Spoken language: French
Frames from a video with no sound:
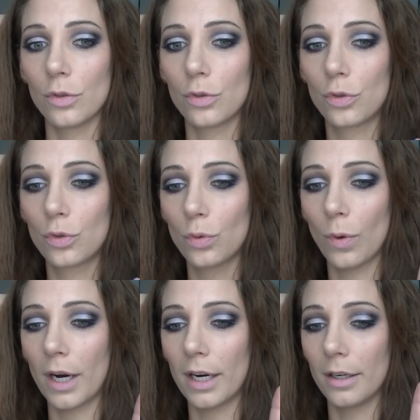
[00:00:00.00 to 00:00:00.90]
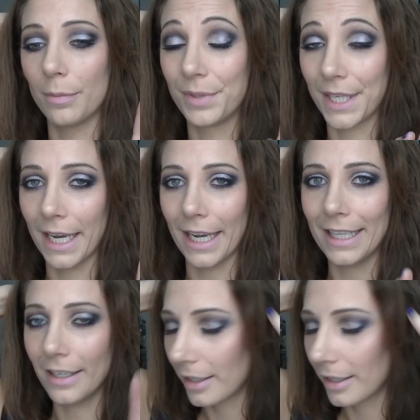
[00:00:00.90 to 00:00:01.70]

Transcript: soit bien raide,